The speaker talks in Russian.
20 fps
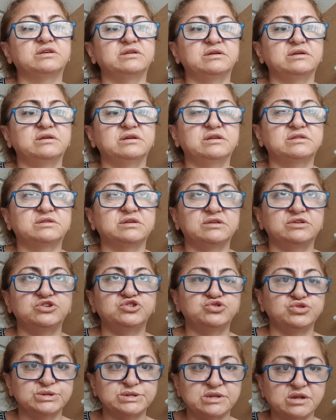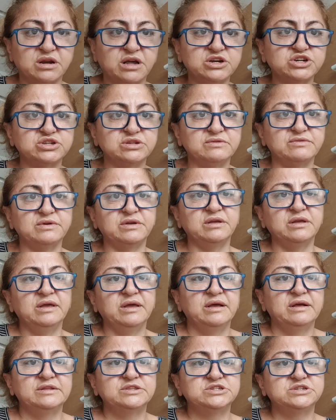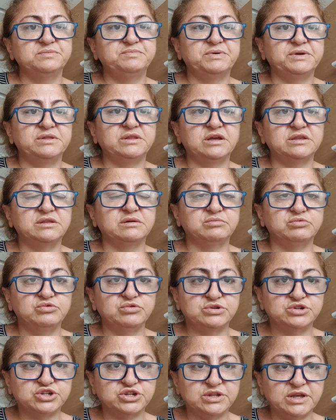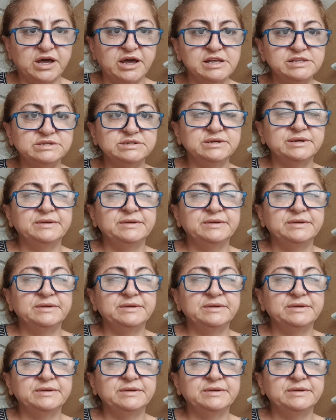это ничего страшного, типа надо будет ждать,